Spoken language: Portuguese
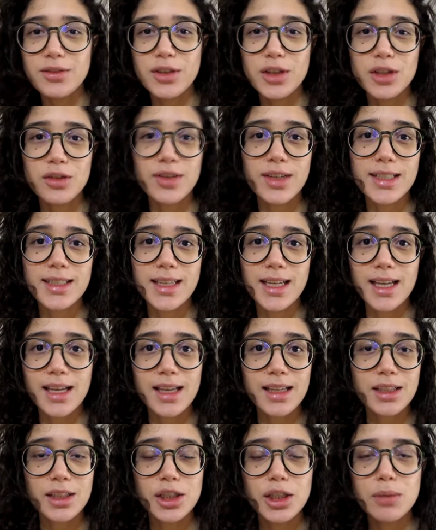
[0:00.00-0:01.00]
vídeo vai
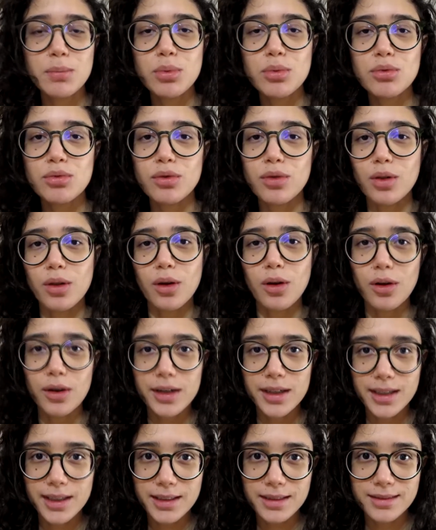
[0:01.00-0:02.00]
ser tipo um
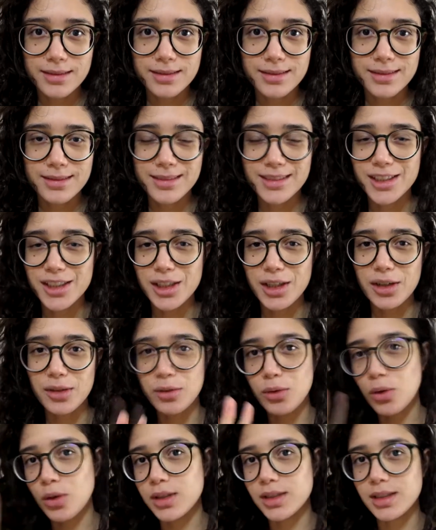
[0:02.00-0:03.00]
vlog, de
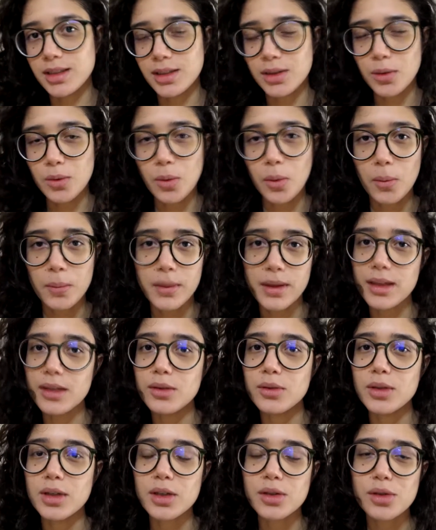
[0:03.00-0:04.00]
coisas que eu comi
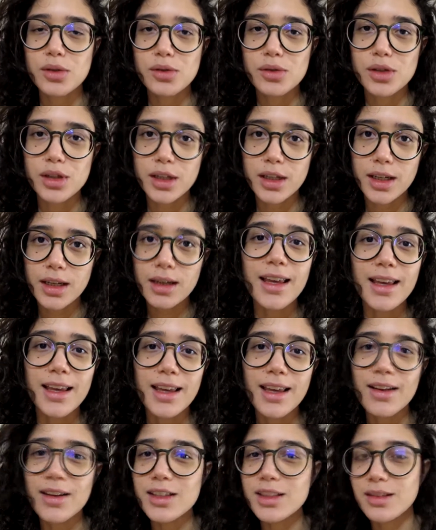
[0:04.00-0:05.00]
durante o dia
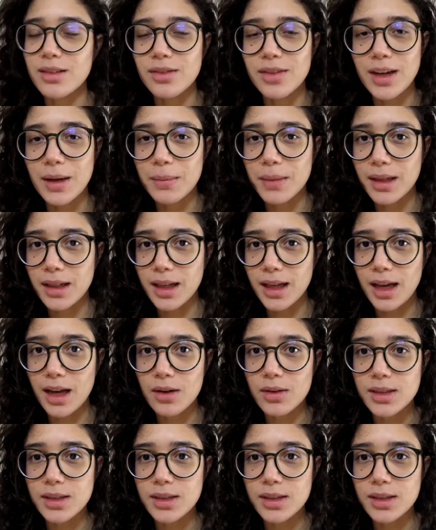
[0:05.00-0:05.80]
e acho que vai ficar bem legal